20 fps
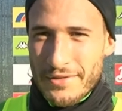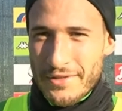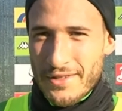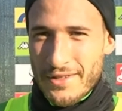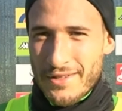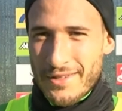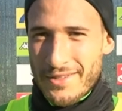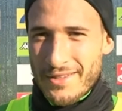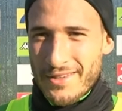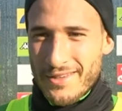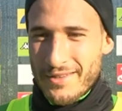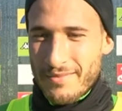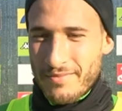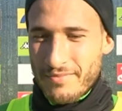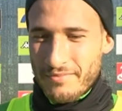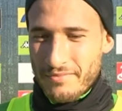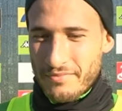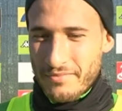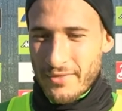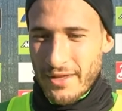Wir sind nicht äh,
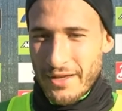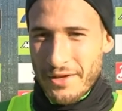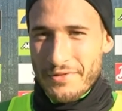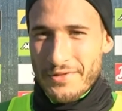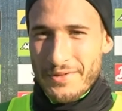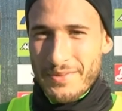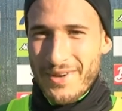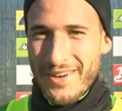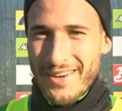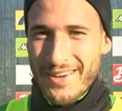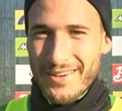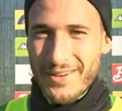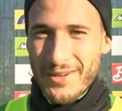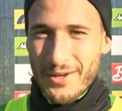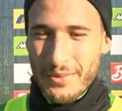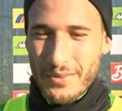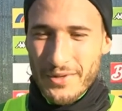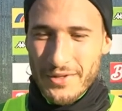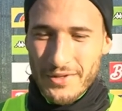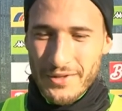der FC Bayern,
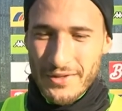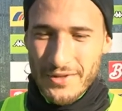glaube ich.